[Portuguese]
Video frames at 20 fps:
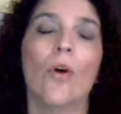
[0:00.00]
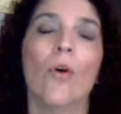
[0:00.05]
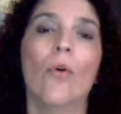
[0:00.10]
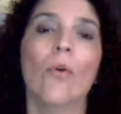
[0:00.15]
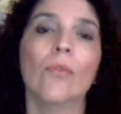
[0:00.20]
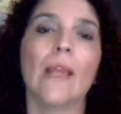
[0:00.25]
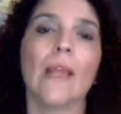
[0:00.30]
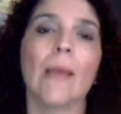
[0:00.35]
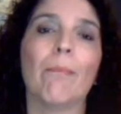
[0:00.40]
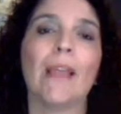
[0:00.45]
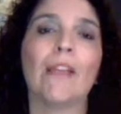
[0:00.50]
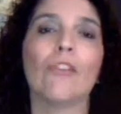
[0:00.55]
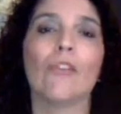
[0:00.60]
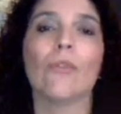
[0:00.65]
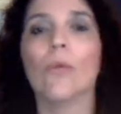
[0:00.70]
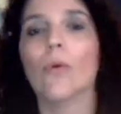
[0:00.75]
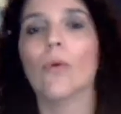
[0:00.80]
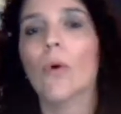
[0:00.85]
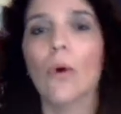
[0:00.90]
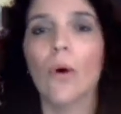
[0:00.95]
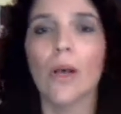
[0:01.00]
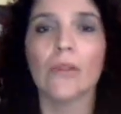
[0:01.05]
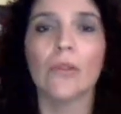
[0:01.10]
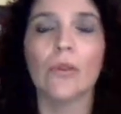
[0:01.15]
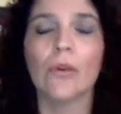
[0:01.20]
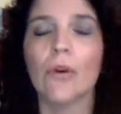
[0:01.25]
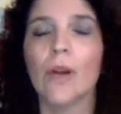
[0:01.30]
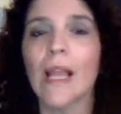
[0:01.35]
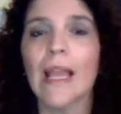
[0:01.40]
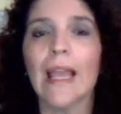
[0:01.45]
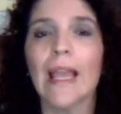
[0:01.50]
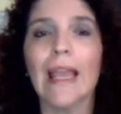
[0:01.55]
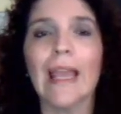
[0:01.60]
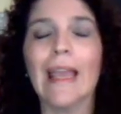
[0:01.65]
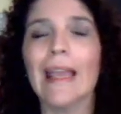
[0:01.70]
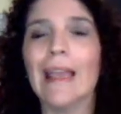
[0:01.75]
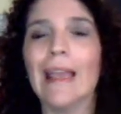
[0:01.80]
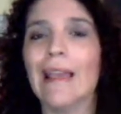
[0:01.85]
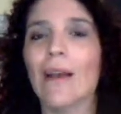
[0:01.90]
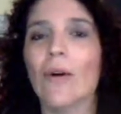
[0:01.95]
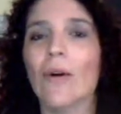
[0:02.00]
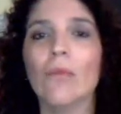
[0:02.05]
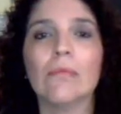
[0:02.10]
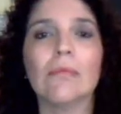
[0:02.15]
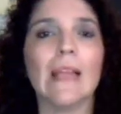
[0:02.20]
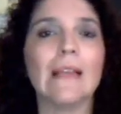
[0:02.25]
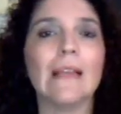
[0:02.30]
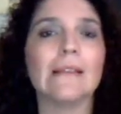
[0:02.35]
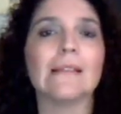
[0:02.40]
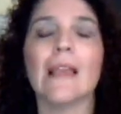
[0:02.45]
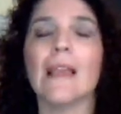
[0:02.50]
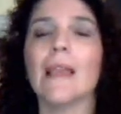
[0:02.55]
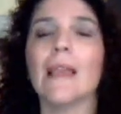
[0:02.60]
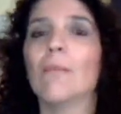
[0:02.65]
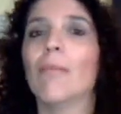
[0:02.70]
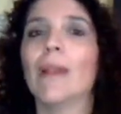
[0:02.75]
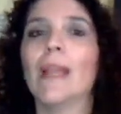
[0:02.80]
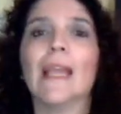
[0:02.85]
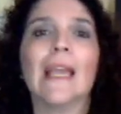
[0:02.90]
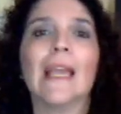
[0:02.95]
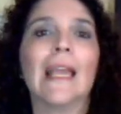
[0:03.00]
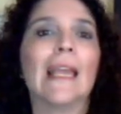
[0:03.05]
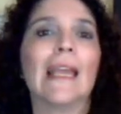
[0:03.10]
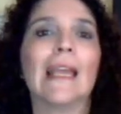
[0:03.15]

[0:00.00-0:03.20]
Um depende do outro, é, um tem sempre,